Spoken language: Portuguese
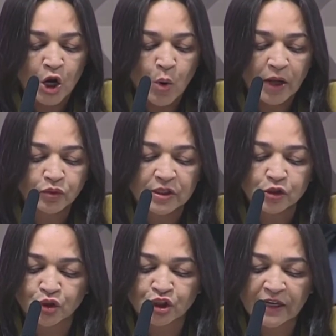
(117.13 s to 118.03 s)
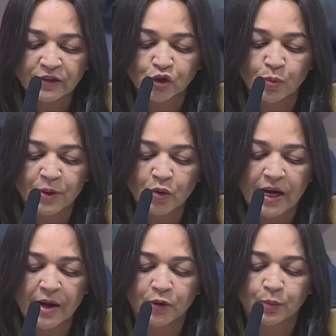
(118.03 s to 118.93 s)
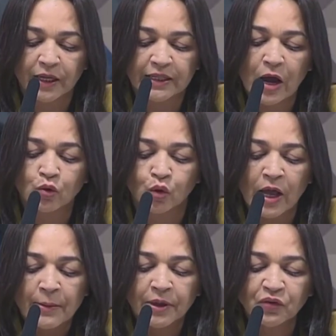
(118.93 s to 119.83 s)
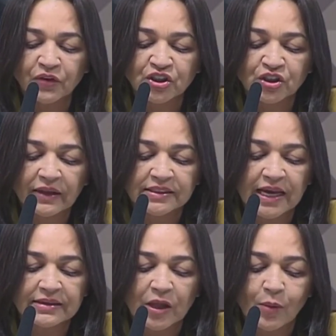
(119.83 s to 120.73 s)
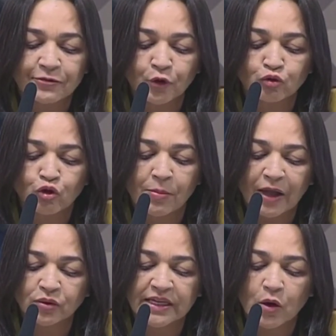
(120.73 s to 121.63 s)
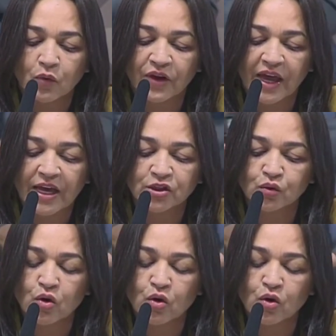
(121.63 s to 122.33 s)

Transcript: Quando os insurgentes subiram a rampa do Planalto, Manifestantes ainda não haviam tomado o Salão Verde do